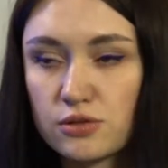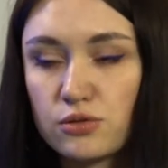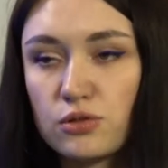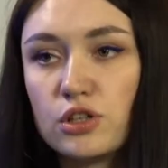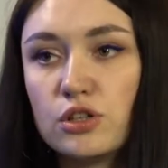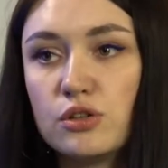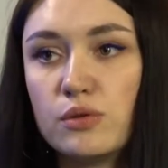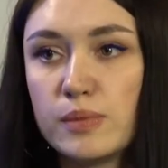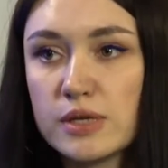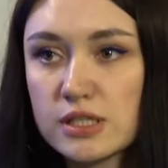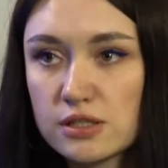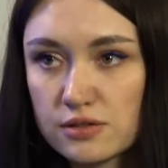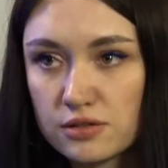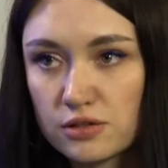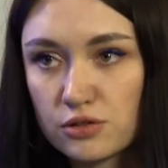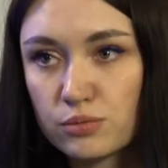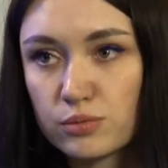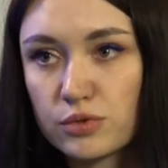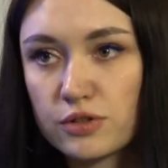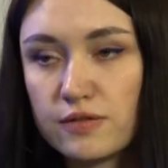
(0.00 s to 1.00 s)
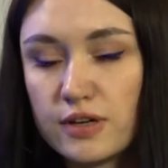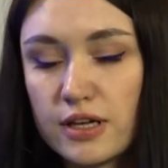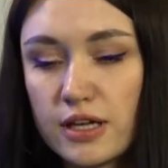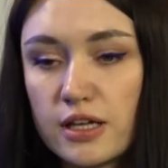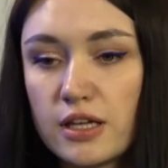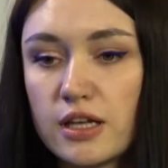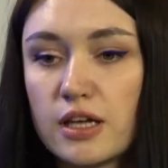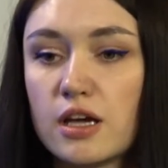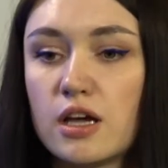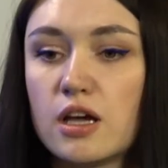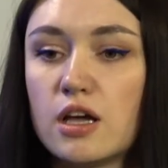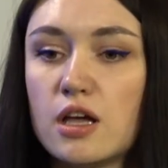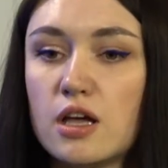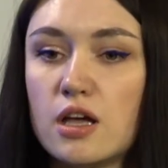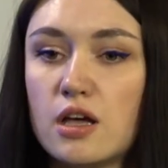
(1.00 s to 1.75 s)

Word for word: с органами местного самоуправления,